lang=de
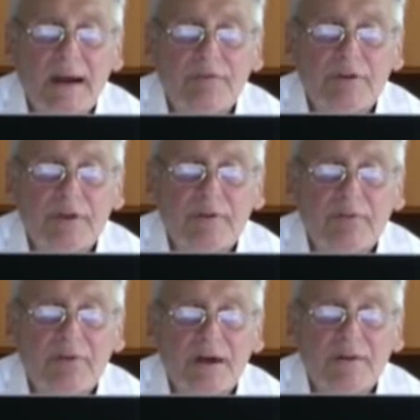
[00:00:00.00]
von ihnen
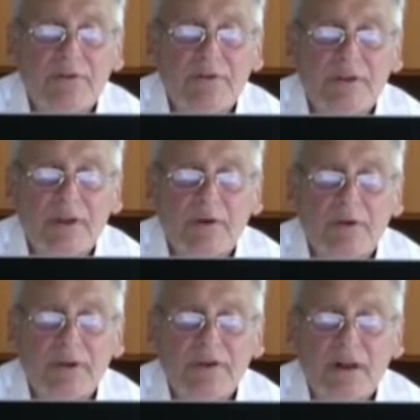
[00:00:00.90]
sahen diese dennoch
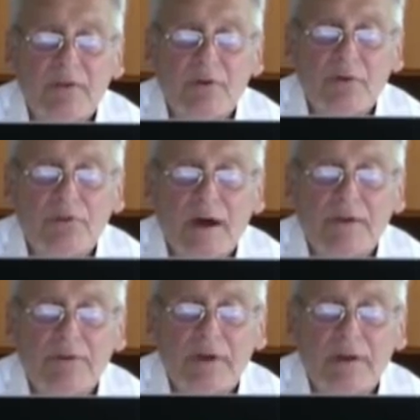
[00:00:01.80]
nicht als
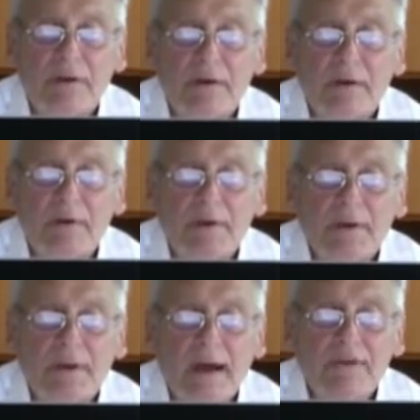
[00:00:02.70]
ausreichend an.
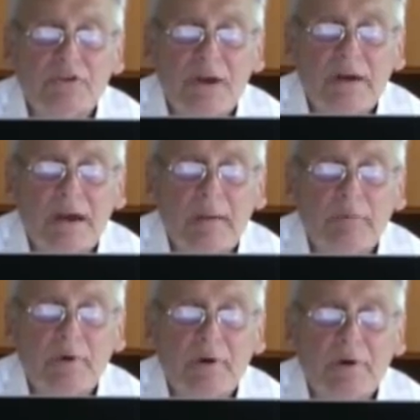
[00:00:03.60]
Der Anschlag gab
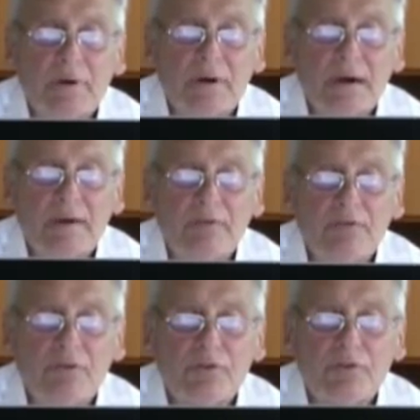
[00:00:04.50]
äh,
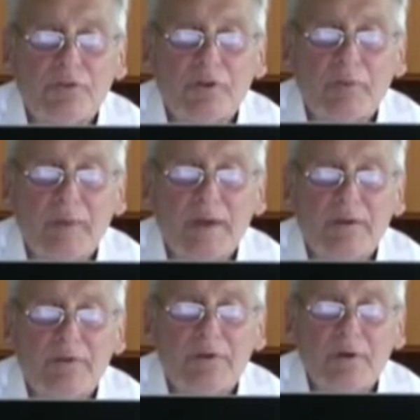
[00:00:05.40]
Gerichtsvorsitzenden
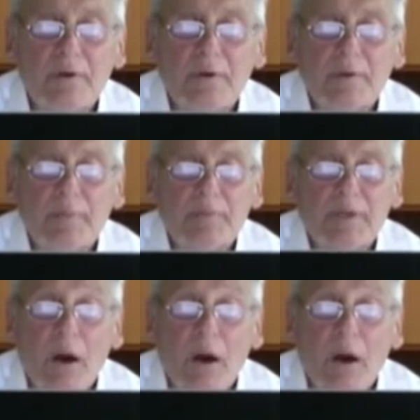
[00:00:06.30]
Mendes, der